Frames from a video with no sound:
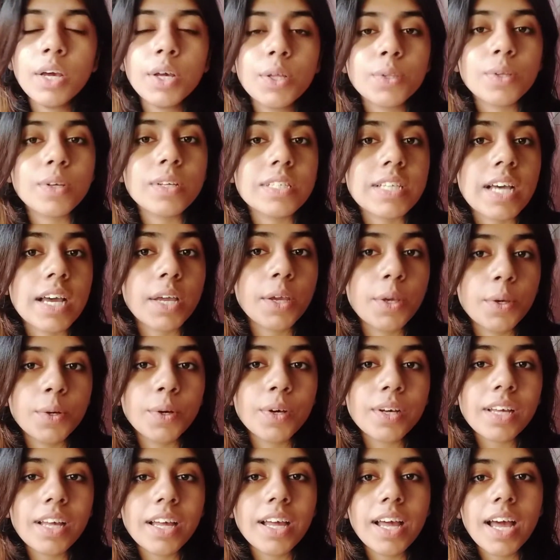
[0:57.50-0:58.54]
তো যাই
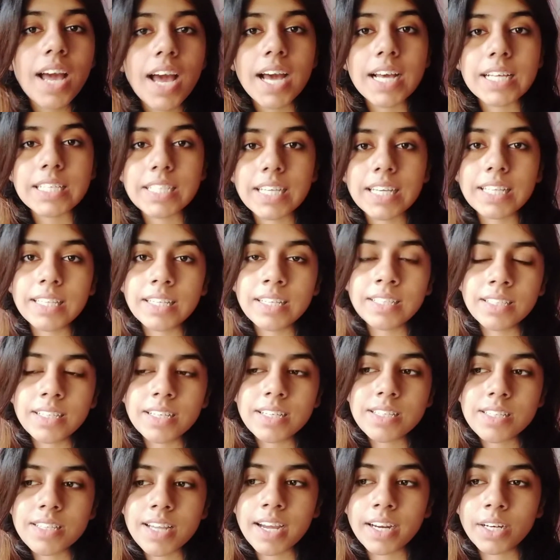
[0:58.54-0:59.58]
হোক আজকে
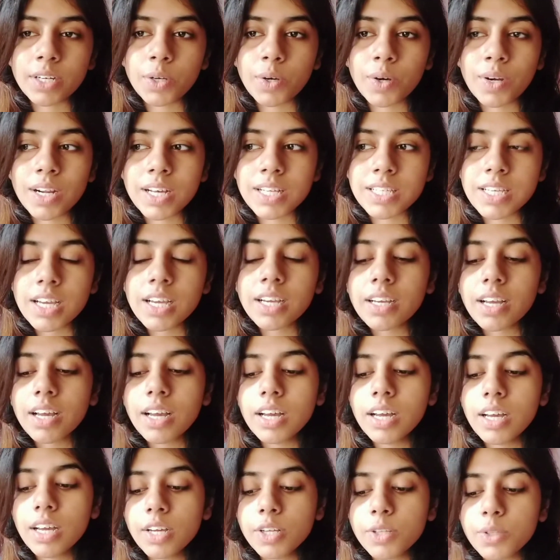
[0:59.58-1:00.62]
দিনটা স্টার্ট করা যাক
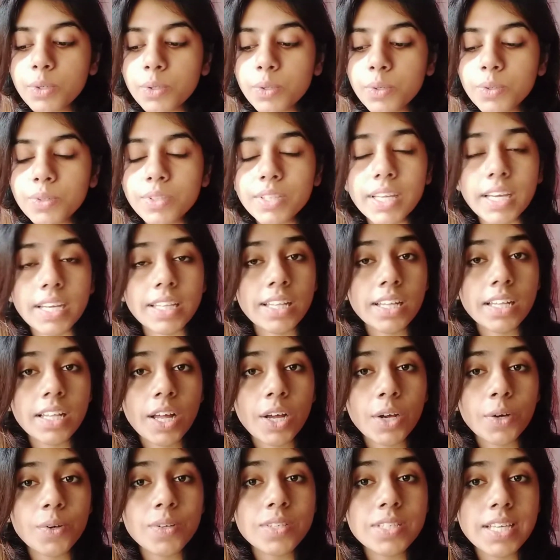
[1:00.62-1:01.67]
তো দেখতে
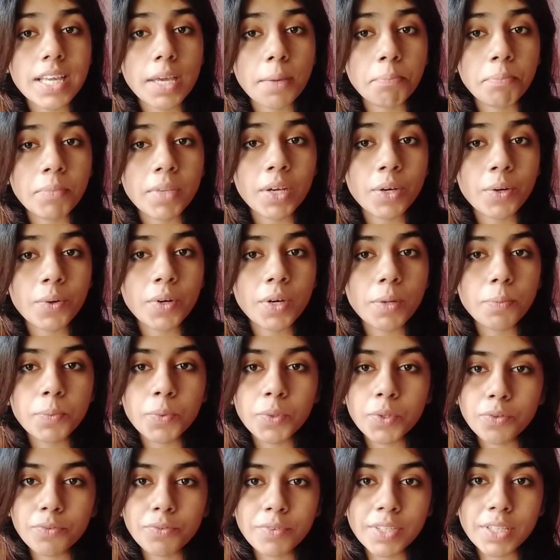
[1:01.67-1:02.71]
থাকো স্কিপ না করে
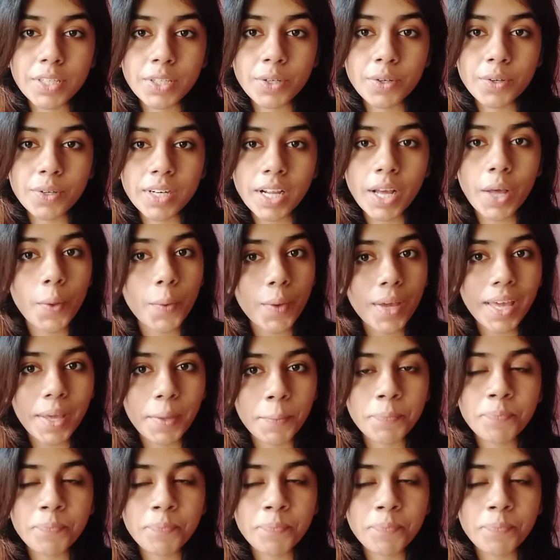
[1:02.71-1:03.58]
পুরো ভিডিওটা ওকে